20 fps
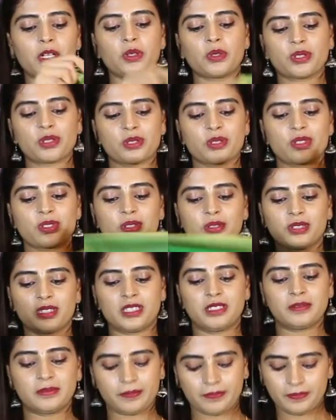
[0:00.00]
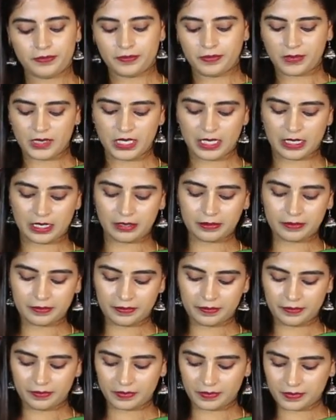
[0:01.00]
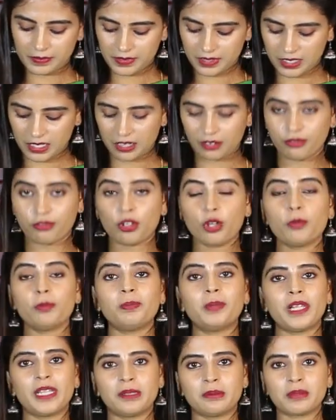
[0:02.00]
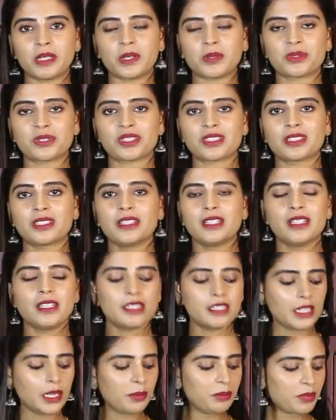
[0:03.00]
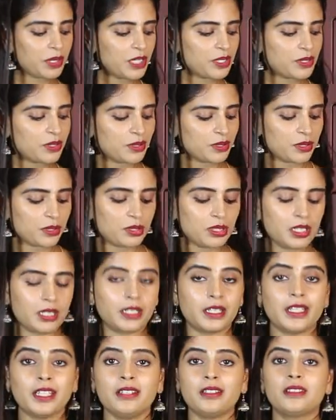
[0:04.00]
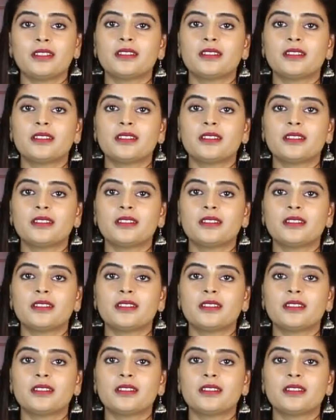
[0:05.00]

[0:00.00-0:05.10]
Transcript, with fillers: బ్లౌజ్ వస్తుంది ఇలా సెల్ఫ్లో ప్లెయిన్ బ్లౌజ్ సేమ్ ప్రైస్ ఉంటుందండి